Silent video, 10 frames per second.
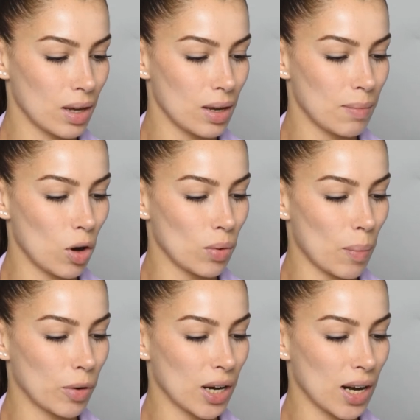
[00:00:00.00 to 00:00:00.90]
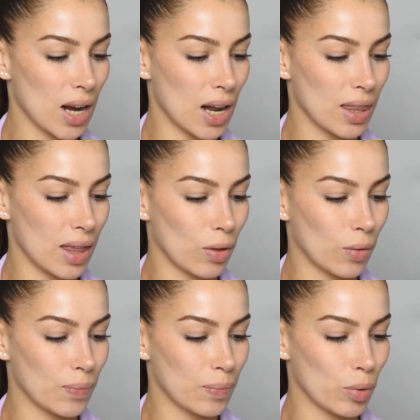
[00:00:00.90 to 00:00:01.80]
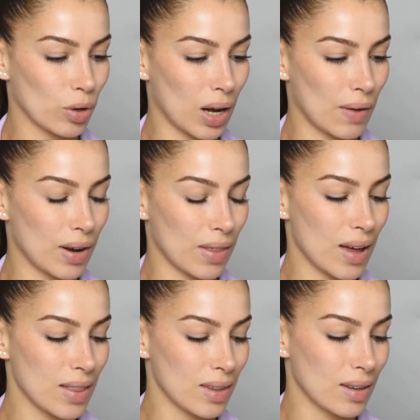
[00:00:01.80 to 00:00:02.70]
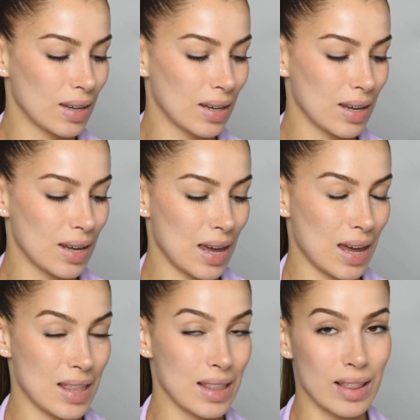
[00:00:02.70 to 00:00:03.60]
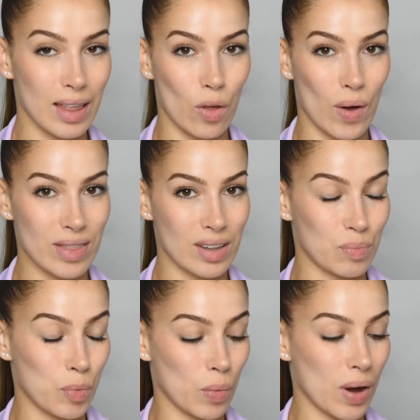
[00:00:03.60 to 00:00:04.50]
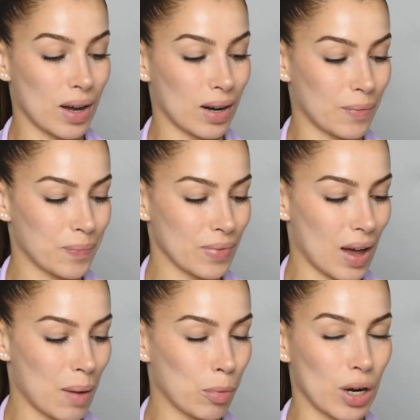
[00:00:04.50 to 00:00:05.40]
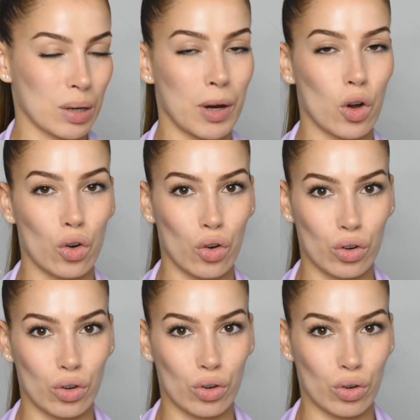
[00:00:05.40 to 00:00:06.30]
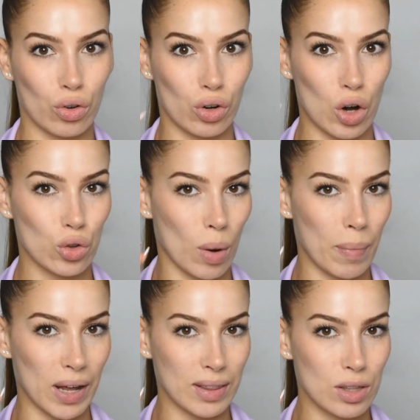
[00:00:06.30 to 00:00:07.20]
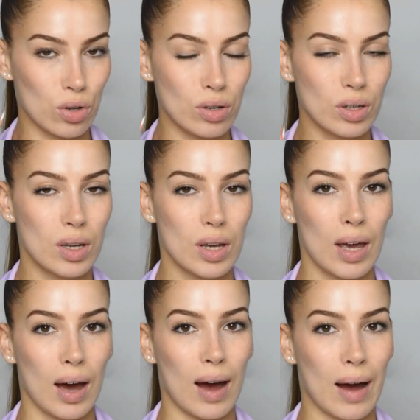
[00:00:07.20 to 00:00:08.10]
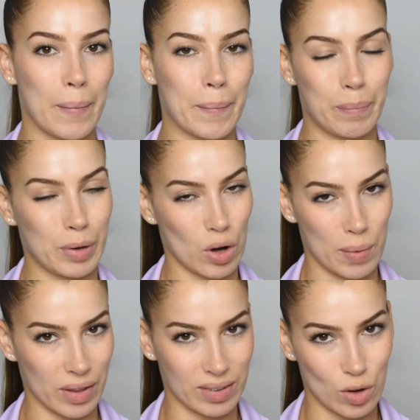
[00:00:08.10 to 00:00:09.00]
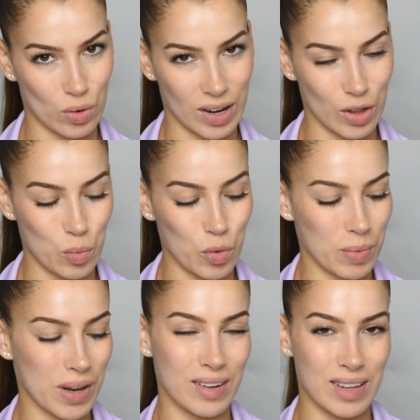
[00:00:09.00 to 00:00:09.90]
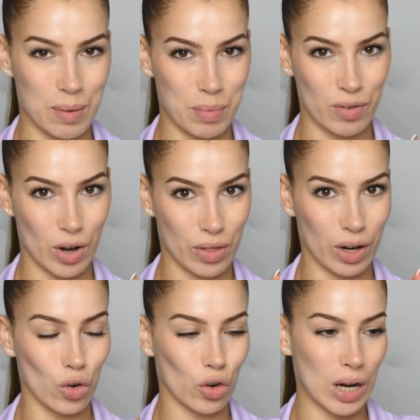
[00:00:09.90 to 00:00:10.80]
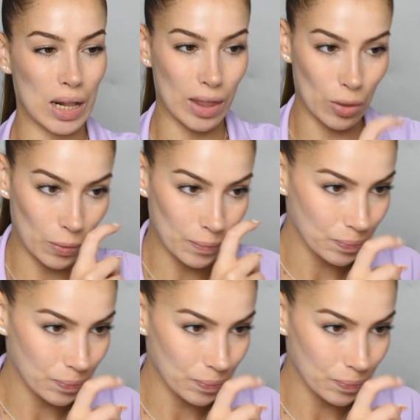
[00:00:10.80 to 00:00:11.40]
y me lo voy a poner en el dedo, porque la verdad he intentado antes probar a ponérmelo con, el otro aparatito, pero la verdad es que no ha salido muy bien, así que prefiero hacerlo con el dedo.